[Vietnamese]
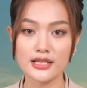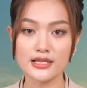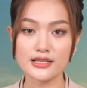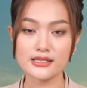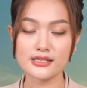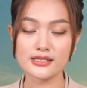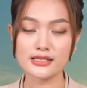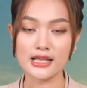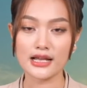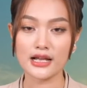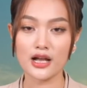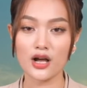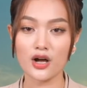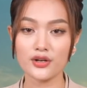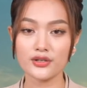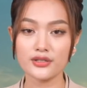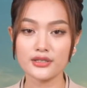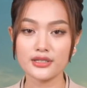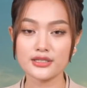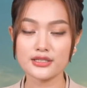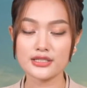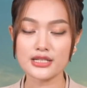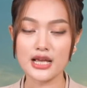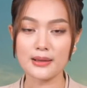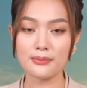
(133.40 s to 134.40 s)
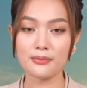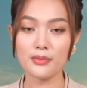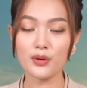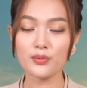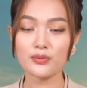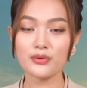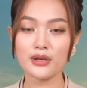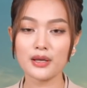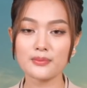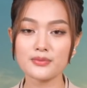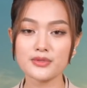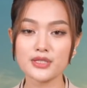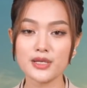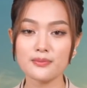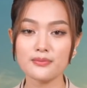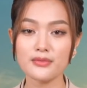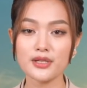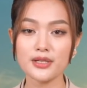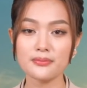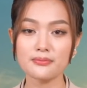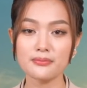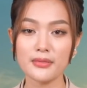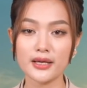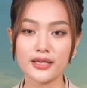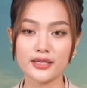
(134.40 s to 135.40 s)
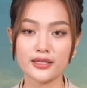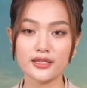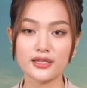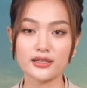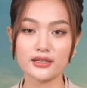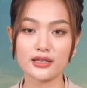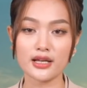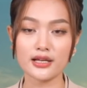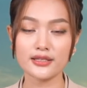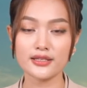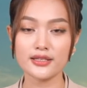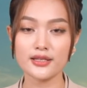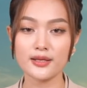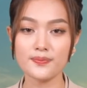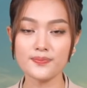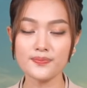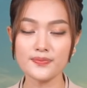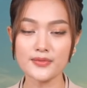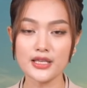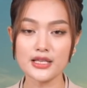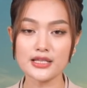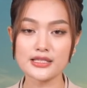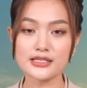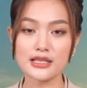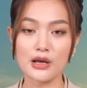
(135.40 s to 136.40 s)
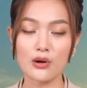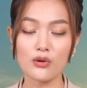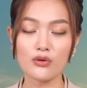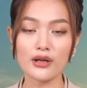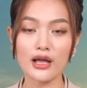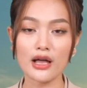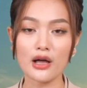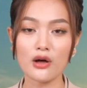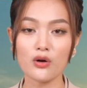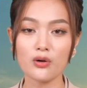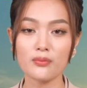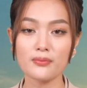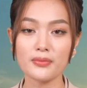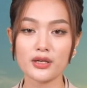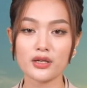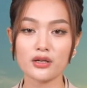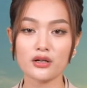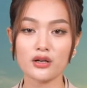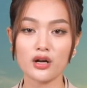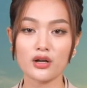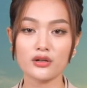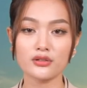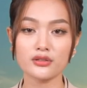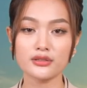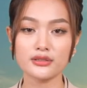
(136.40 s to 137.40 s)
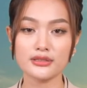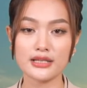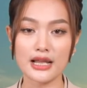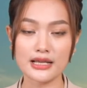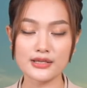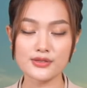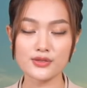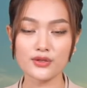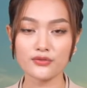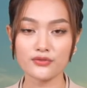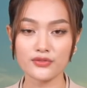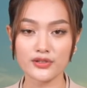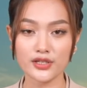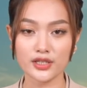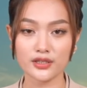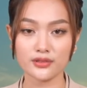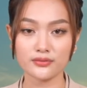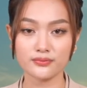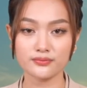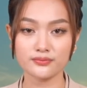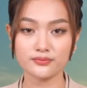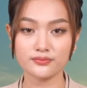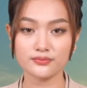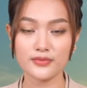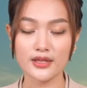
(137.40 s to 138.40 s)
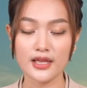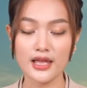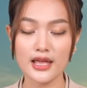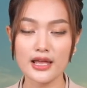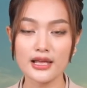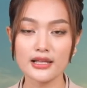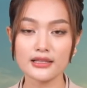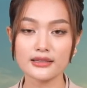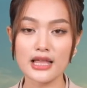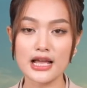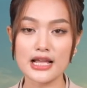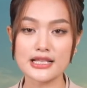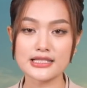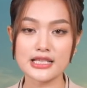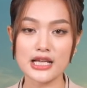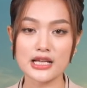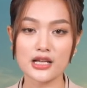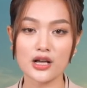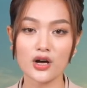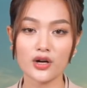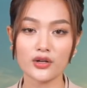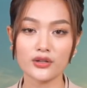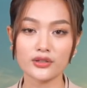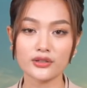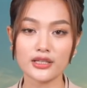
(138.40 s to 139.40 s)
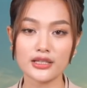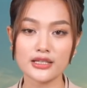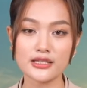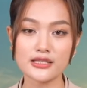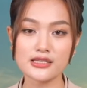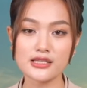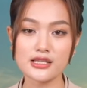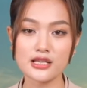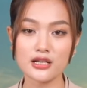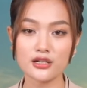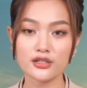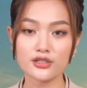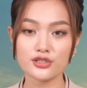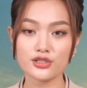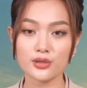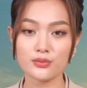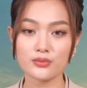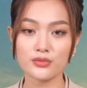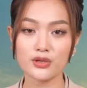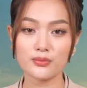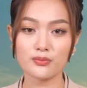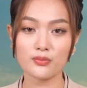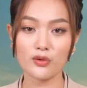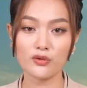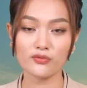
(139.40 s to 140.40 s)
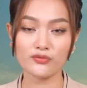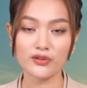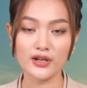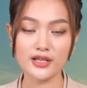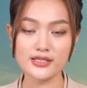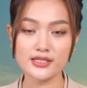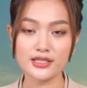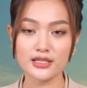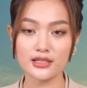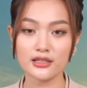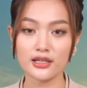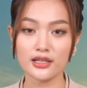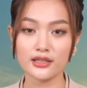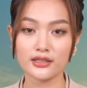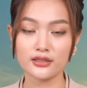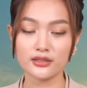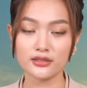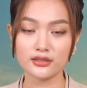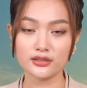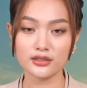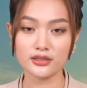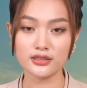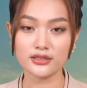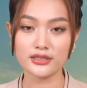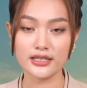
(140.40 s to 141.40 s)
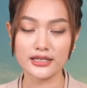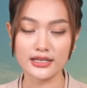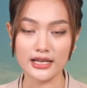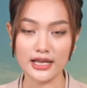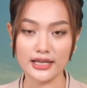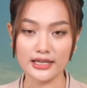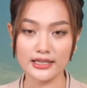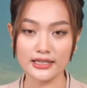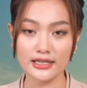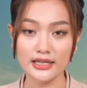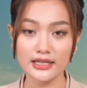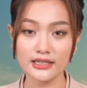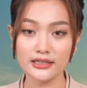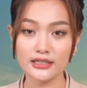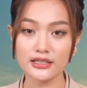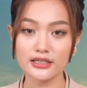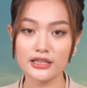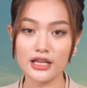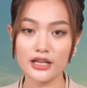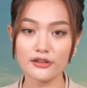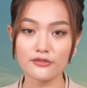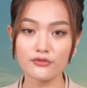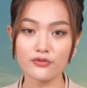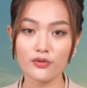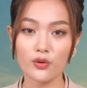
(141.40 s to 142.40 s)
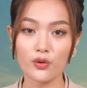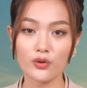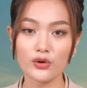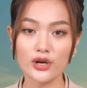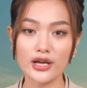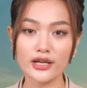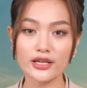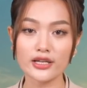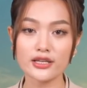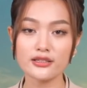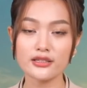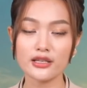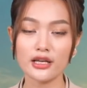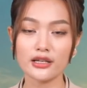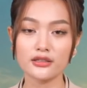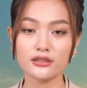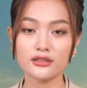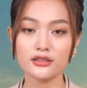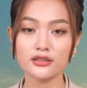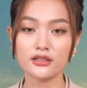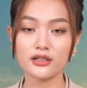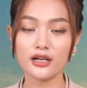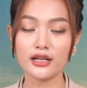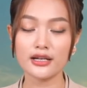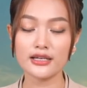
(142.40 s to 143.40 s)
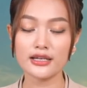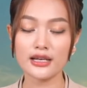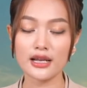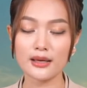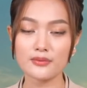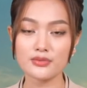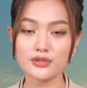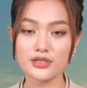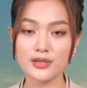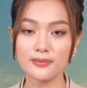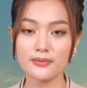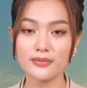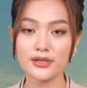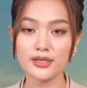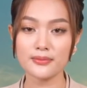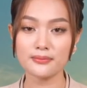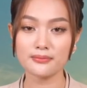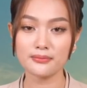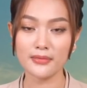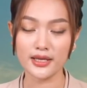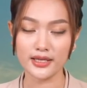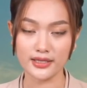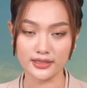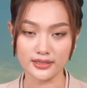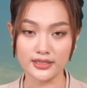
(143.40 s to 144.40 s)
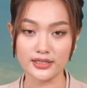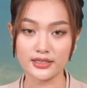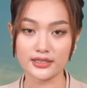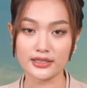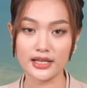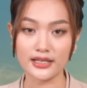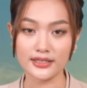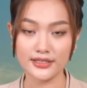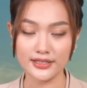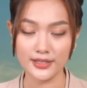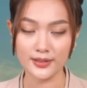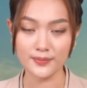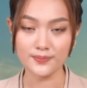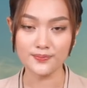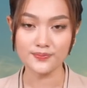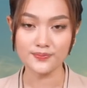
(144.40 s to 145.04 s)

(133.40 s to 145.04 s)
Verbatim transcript: Sài Gòn chạm mốc 507.000 ca nhiễm, 6 ca Omicron đã xuất viện. Tại Sài Gòn, tính riêng trong đợt bùng phát dịch lần thứ tư đến nay, thì thành phố đã ghi nhận gần 507.000 ca nhiễm,